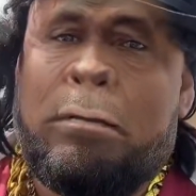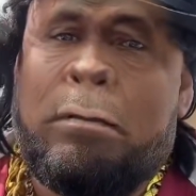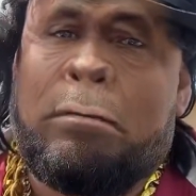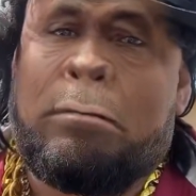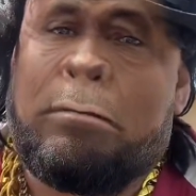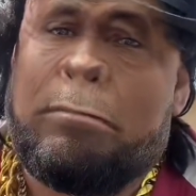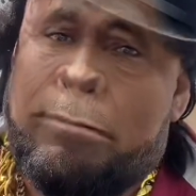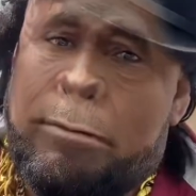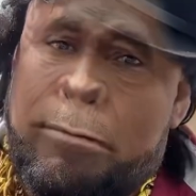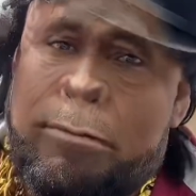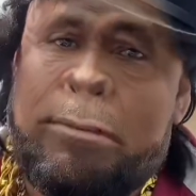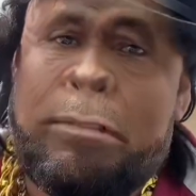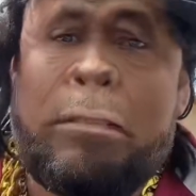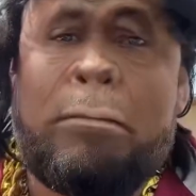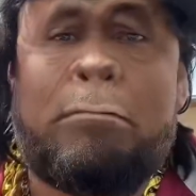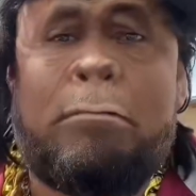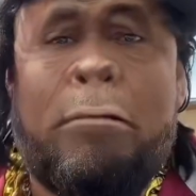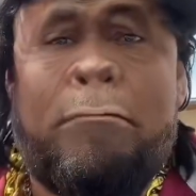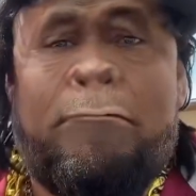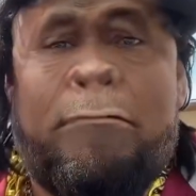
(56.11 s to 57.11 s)
nos viven
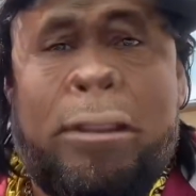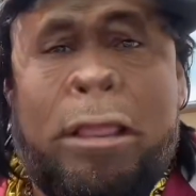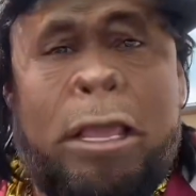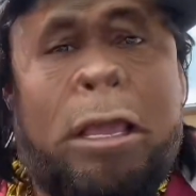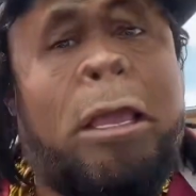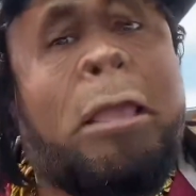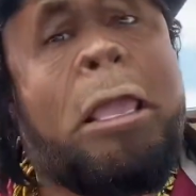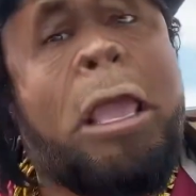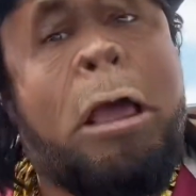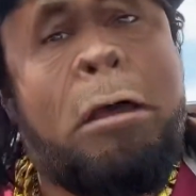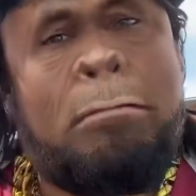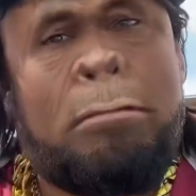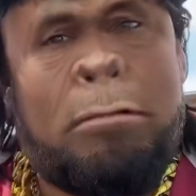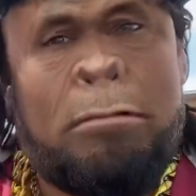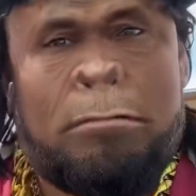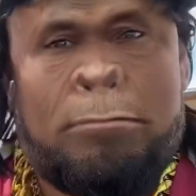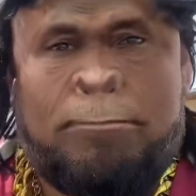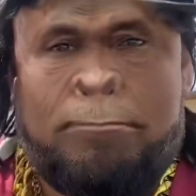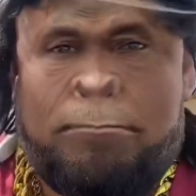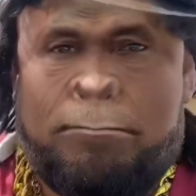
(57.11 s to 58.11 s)
dando una friega allá donde
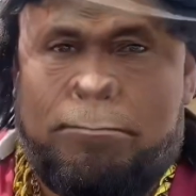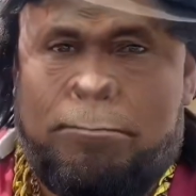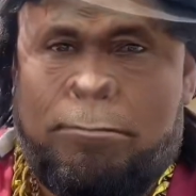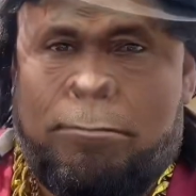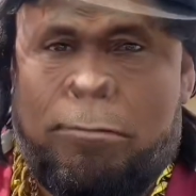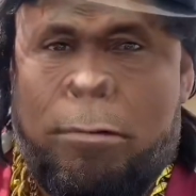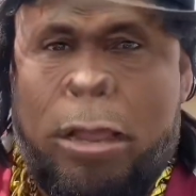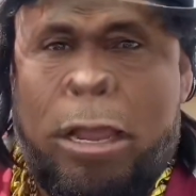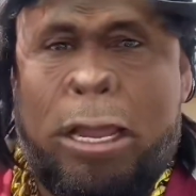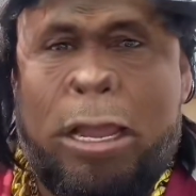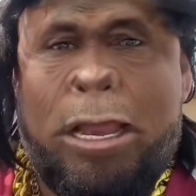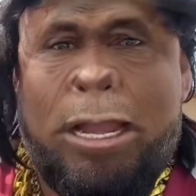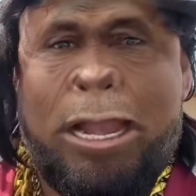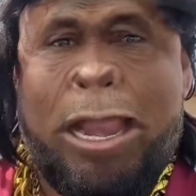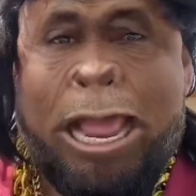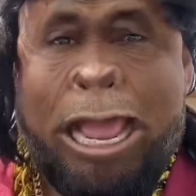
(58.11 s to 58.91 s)
los juegan.